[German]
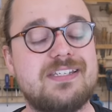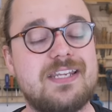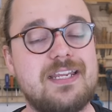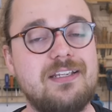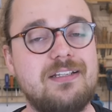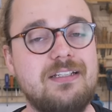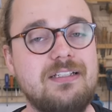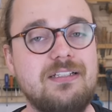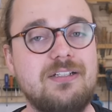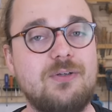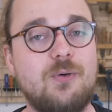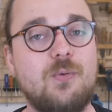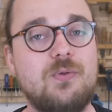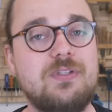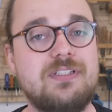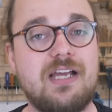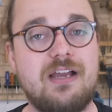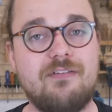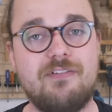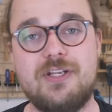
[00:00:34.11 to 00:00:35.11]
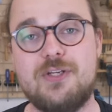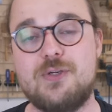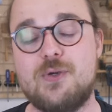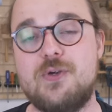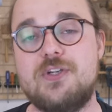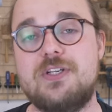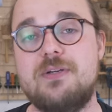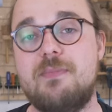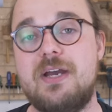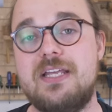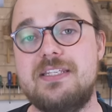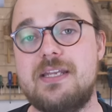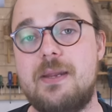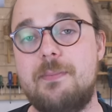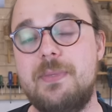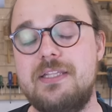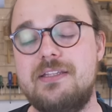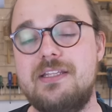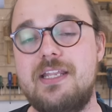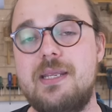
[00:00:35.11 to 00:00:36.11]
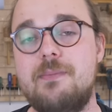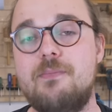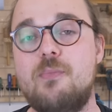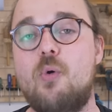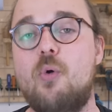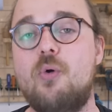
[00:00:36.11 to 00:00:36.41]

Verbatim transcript: senken und da werde ich euch gemeinsam mitnehmen.